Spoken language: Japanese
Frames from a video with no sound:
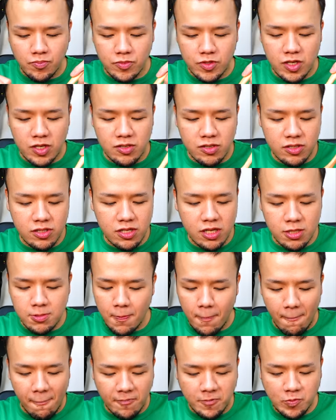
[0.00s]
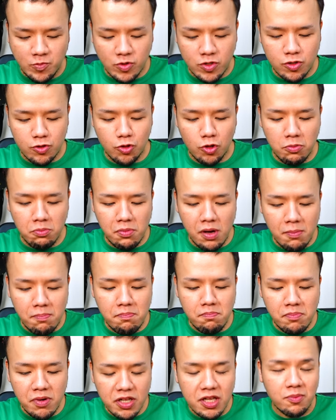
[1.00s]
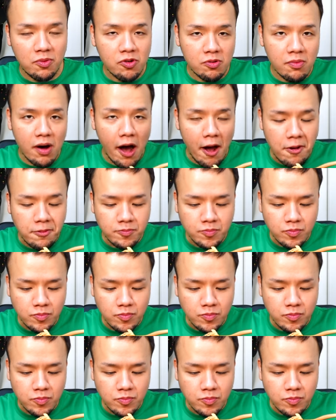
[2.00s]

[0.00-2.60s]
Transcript: 全然、そのまんまでもうま